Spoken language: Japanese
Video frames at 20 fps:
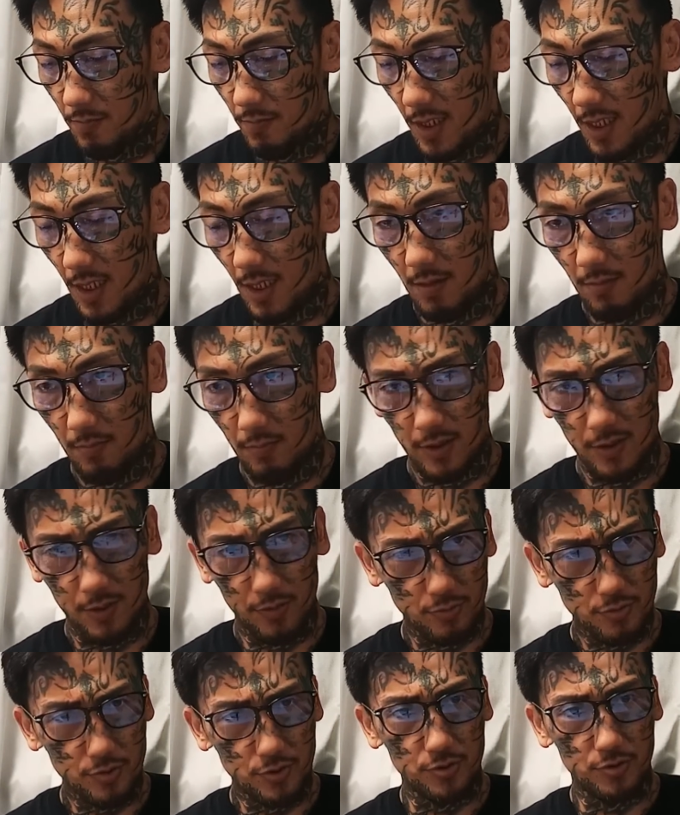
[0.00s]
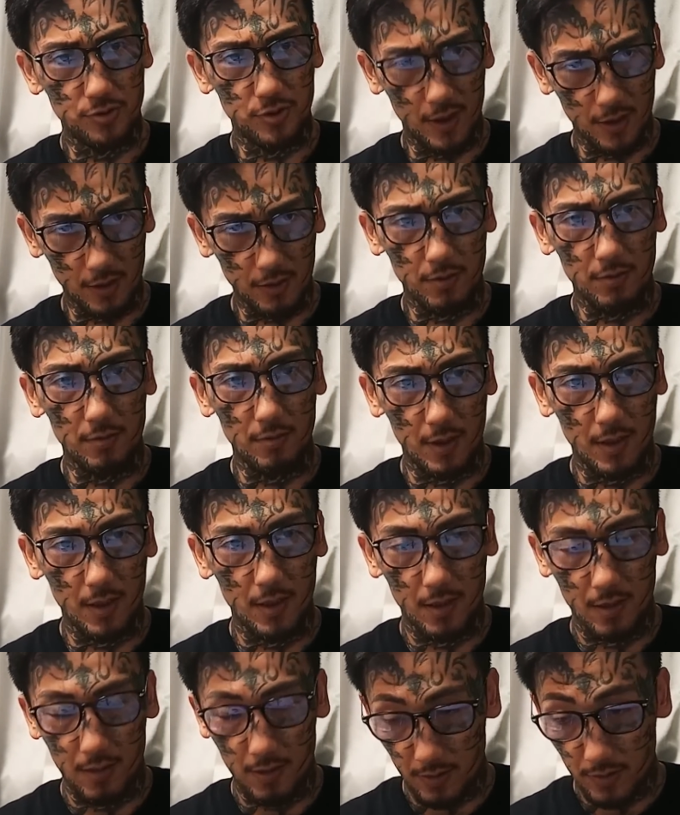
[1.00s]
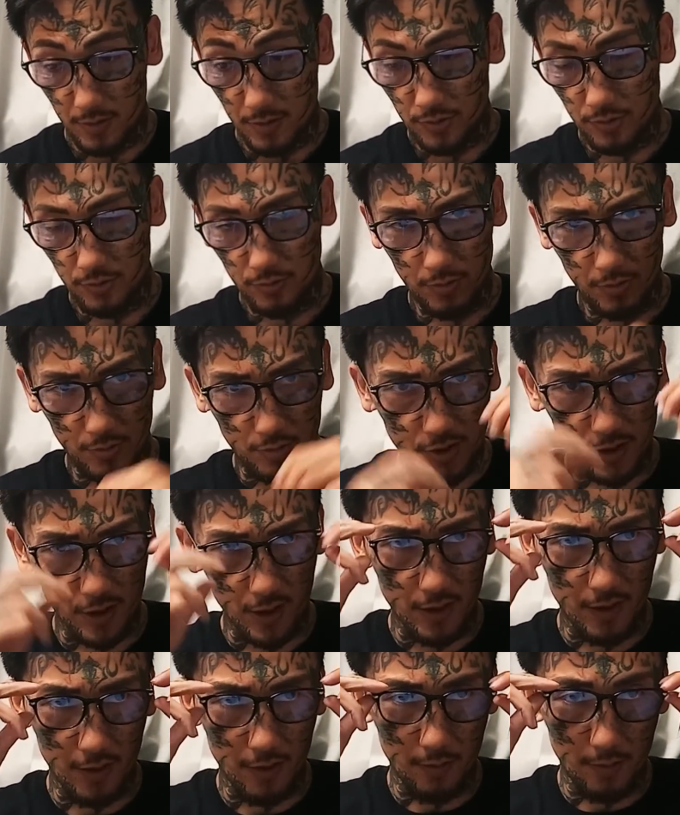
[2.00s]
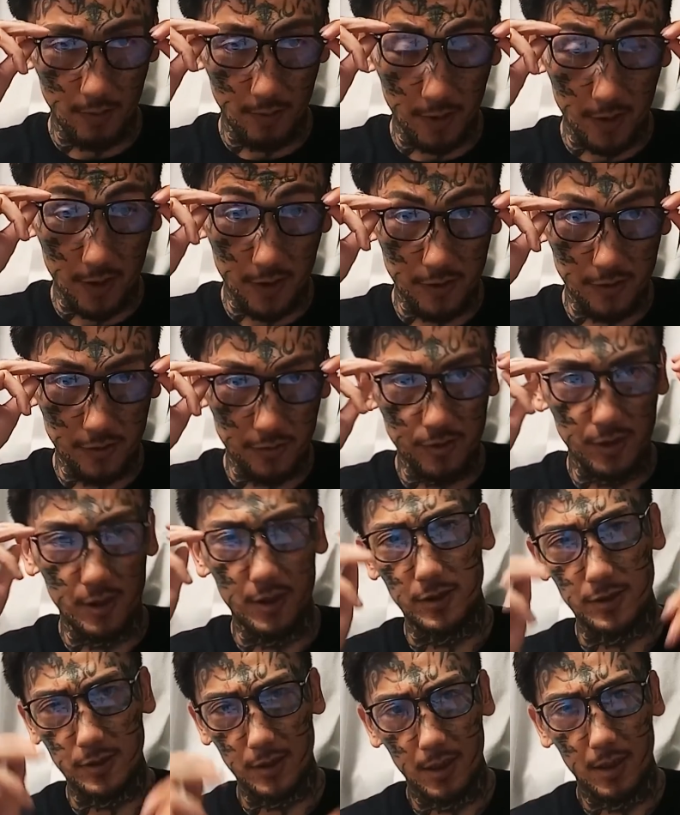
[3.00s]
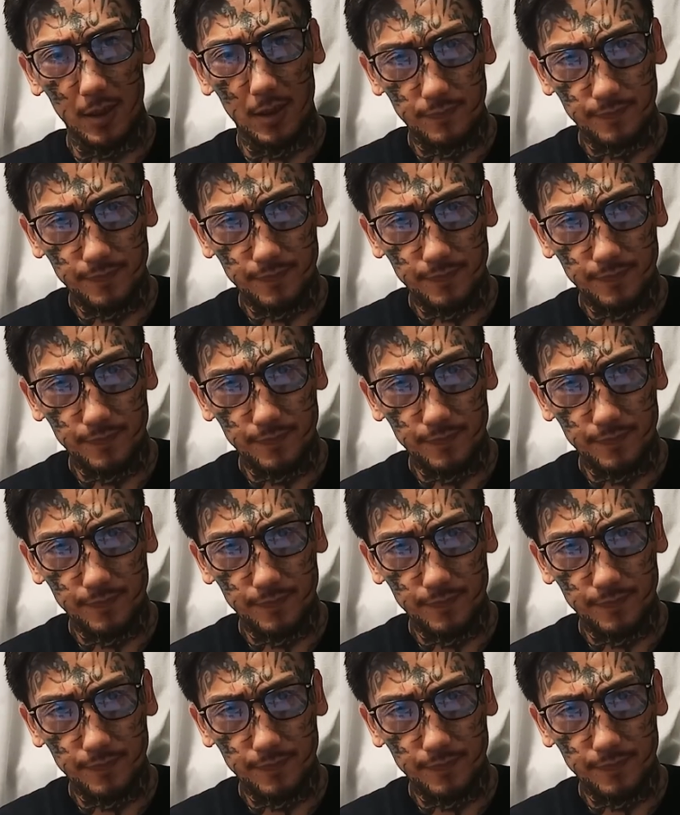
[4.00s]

まあ、まだ42だって、ね、ちょっとの違いだけど、やっぱ気にするじゃないですか。